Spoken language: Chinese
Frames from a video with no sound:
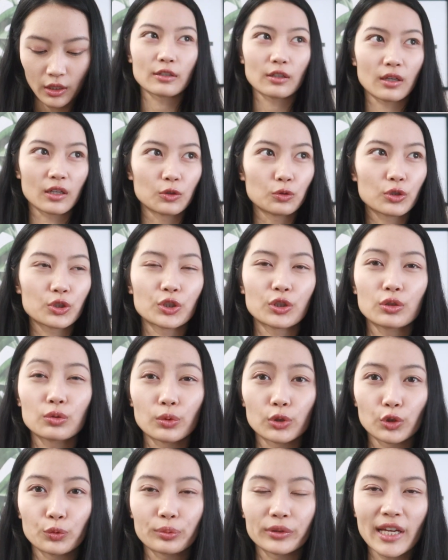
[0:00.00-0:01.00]
很多时候
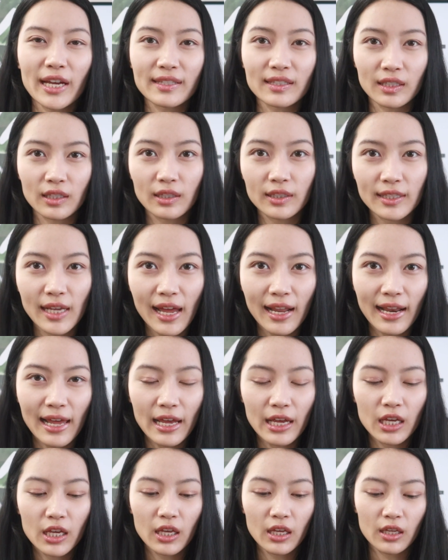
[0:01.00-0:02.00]
我都不太闲得下
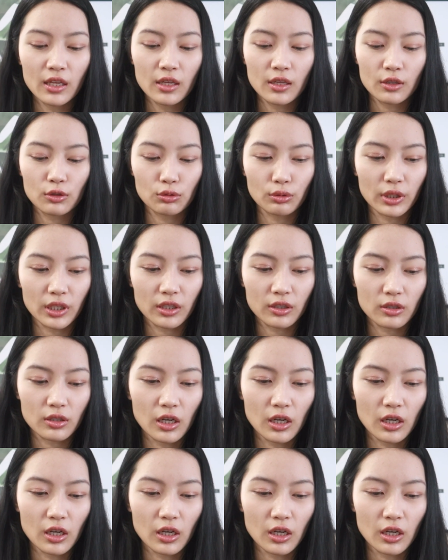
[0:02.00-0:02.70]
来，对。